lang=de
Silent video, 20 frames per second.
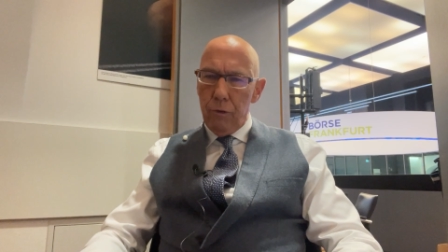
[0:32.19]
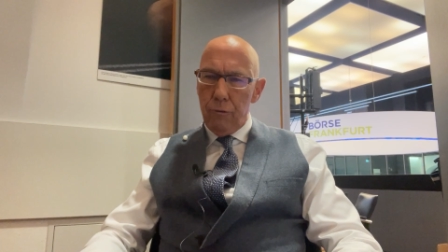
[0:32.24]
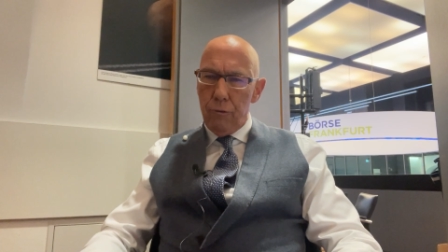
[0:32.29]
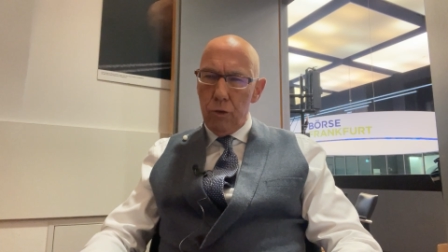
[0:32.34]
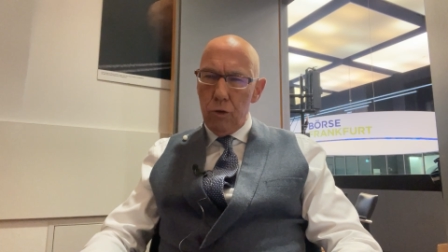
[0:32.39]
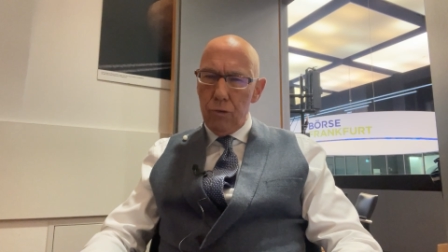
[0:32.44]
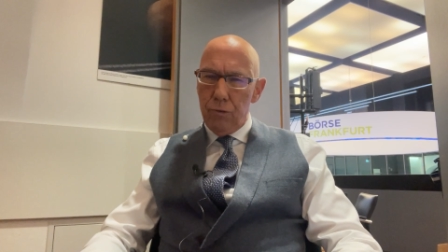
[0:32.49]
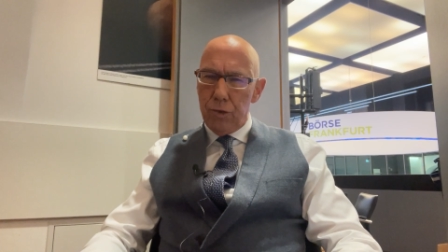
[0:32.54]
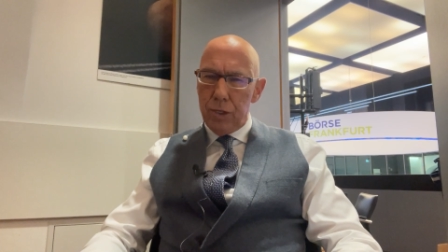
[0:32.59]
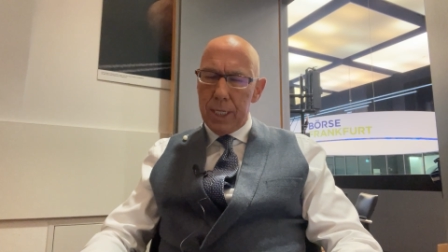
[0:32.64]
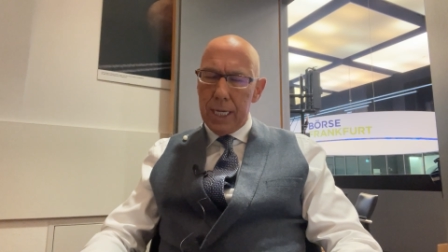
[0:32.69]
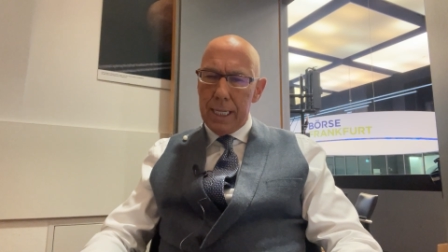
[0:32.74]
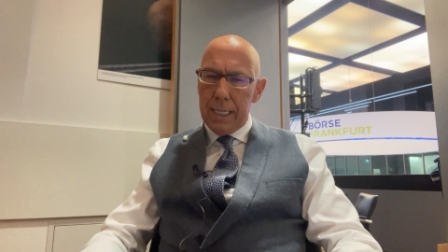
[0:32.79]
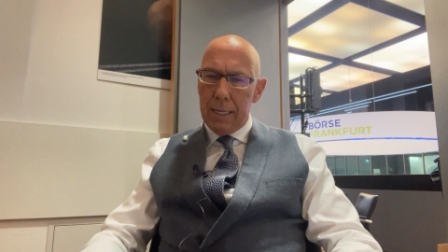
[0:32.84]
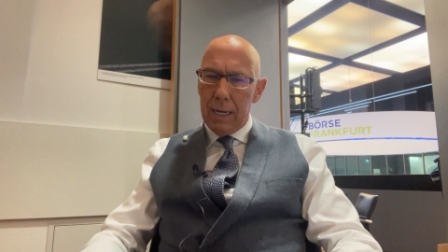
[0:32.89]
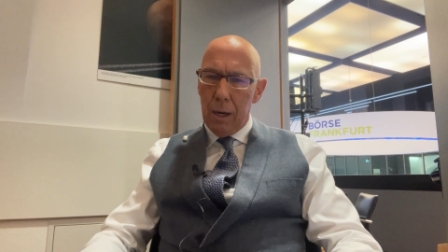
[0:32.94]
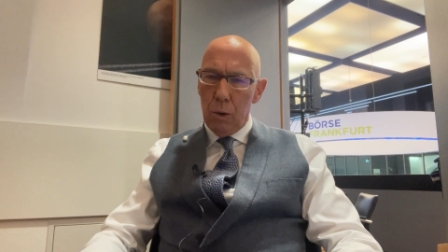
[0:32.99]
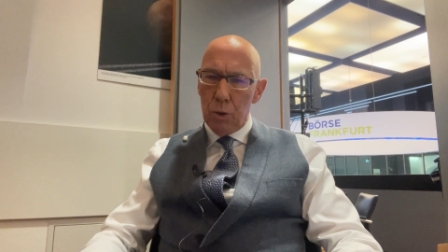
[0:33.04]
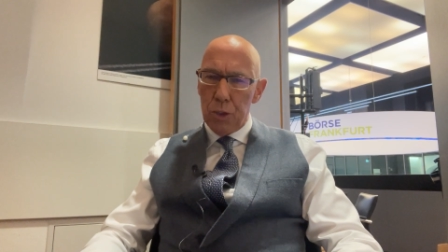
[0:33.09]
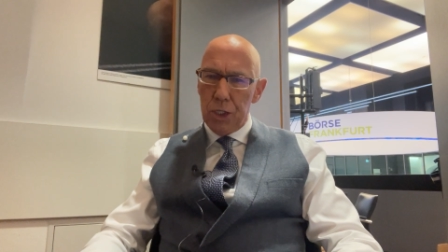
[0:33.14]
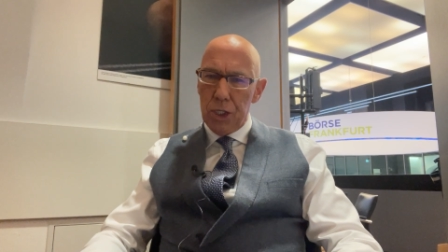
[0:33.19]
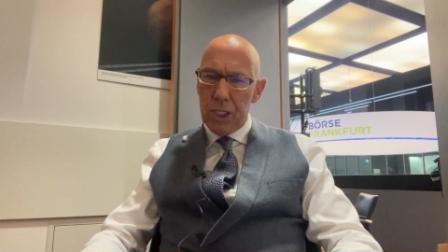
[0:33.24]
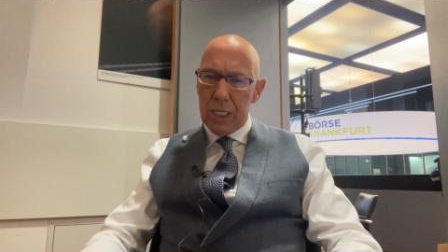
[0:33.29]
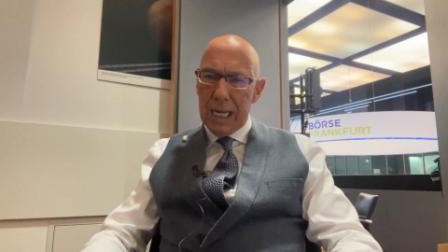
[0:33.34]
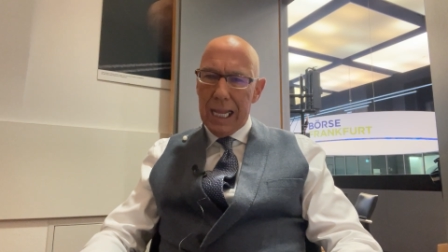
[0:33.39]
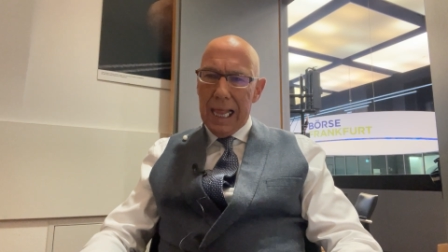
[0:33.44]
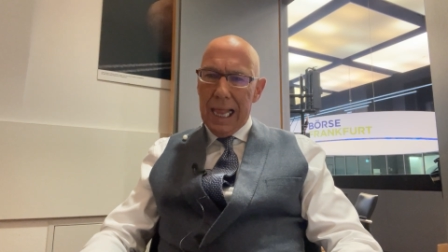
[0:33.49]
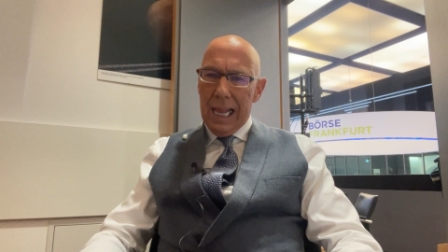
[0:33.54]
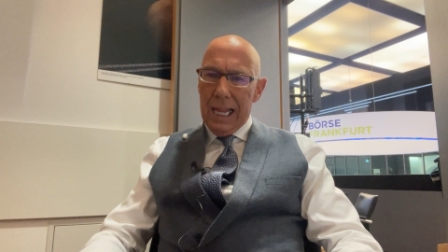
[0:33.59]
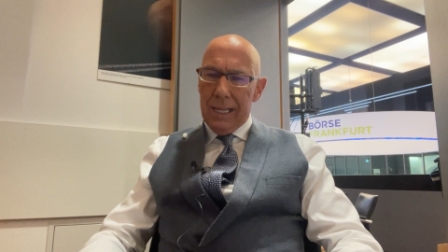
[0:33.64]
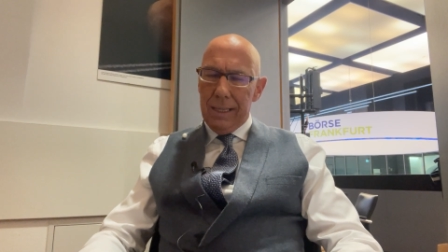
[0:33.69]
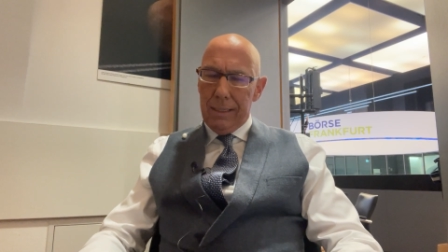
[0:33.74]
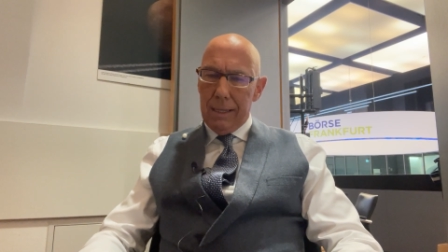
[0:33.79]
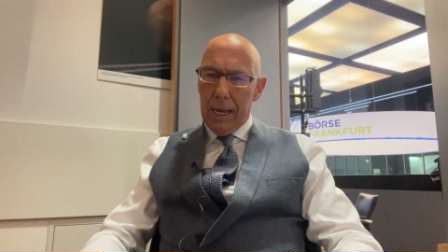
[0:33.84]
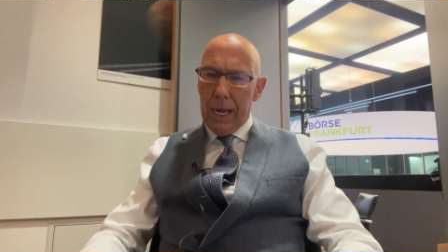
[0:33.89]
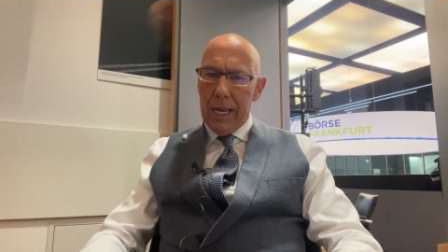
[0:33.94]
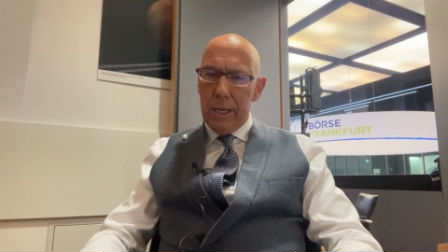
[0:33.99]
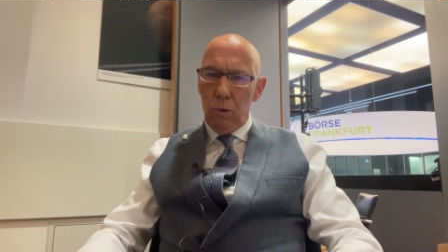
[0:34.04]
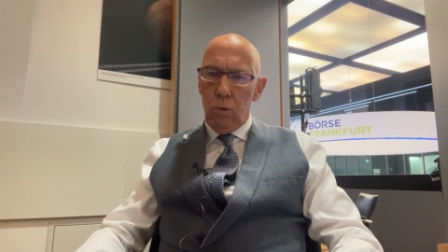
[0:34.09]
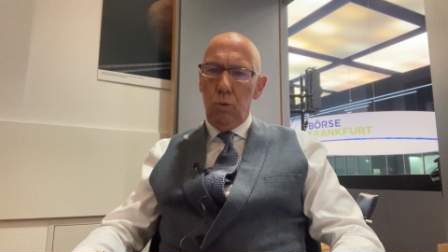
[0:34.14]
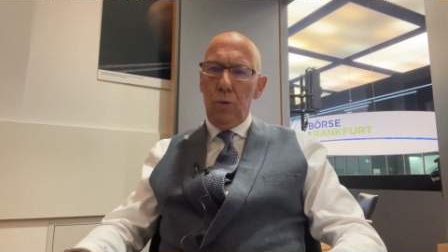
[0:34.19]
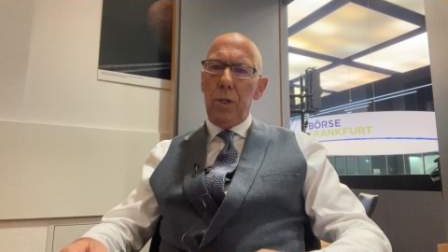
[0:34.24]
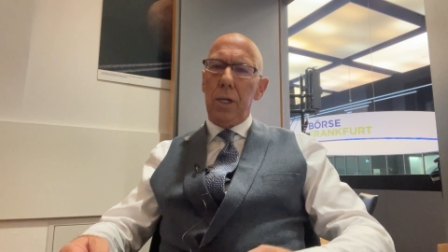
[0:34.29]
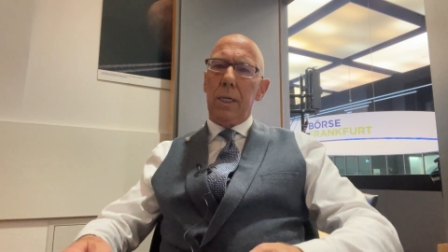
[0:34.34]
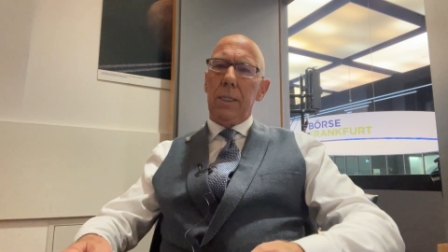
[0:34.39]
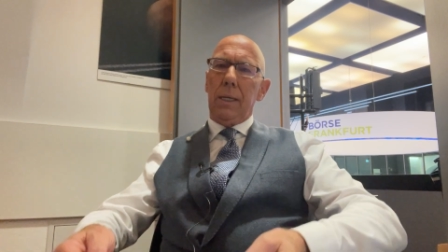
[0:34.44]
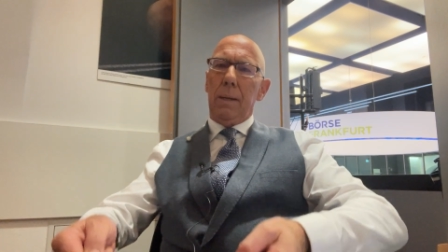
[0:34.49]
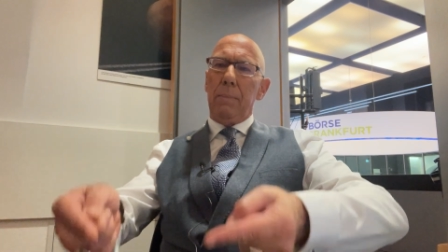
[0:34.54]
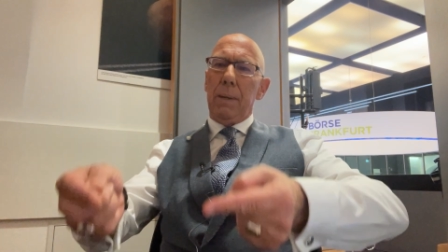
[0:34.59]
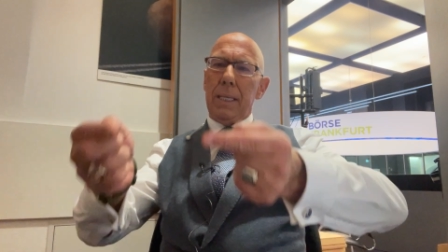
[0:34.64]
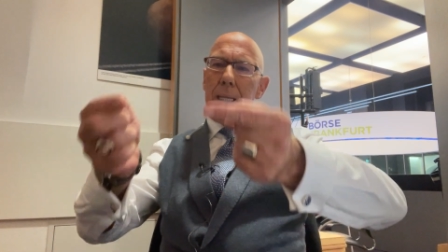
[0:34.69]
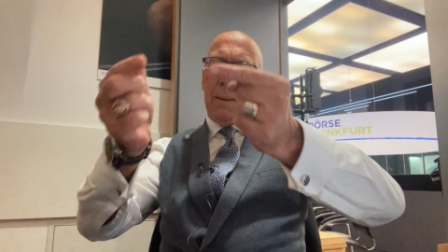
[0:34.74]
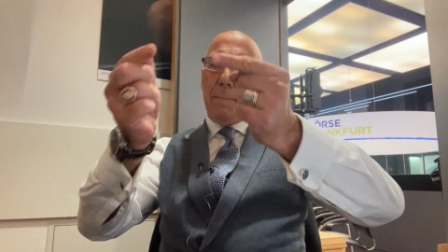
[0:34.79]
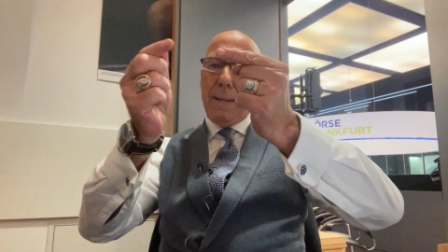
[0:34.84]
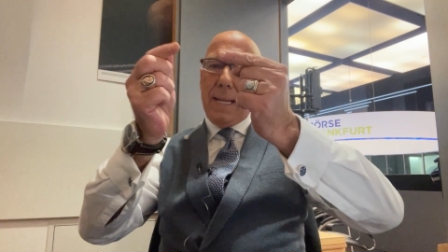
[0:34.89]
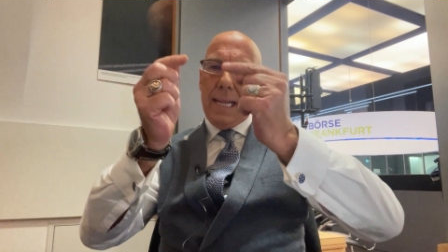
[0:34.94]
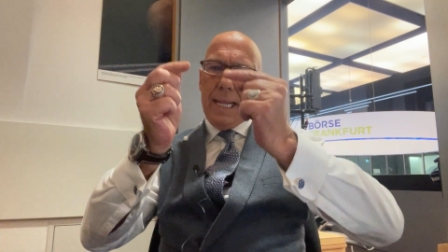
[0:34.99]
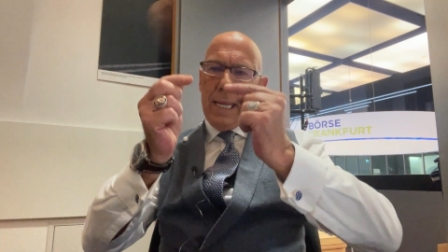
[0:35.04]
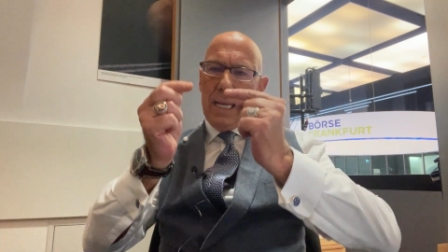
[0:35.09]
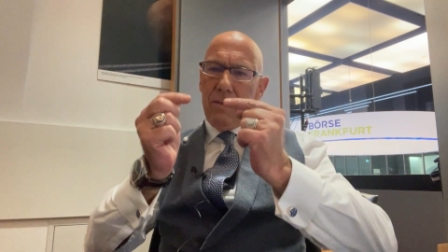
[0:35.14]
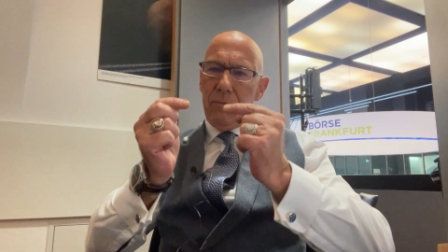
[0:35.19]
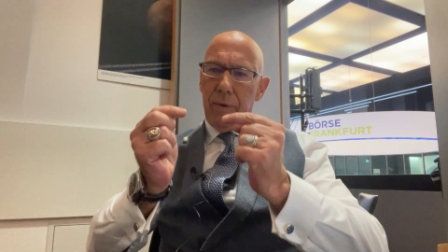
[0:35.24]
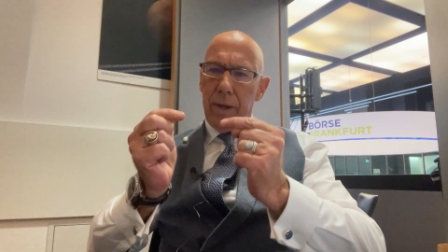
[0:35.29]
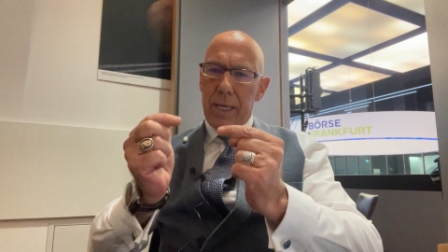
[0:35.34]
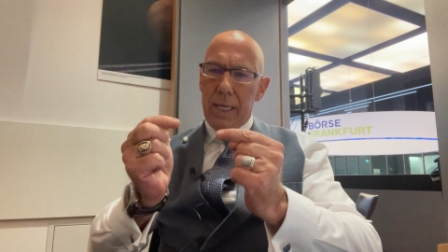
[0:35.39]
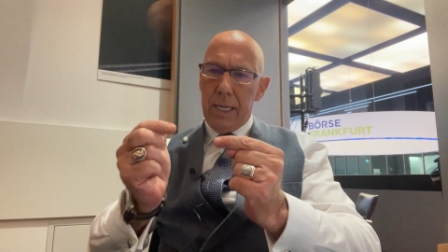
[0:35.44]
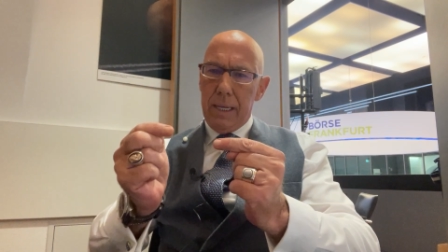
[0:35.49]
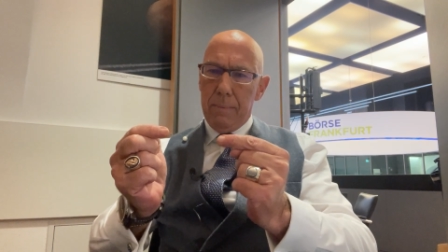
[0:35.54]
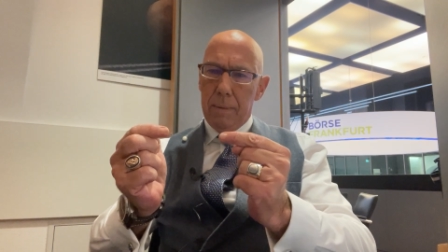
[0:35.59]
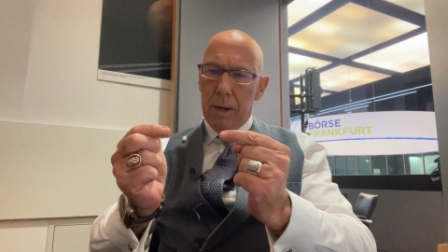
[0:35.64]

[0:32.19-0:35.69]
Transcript: 15.300, aber damit liegen wir immer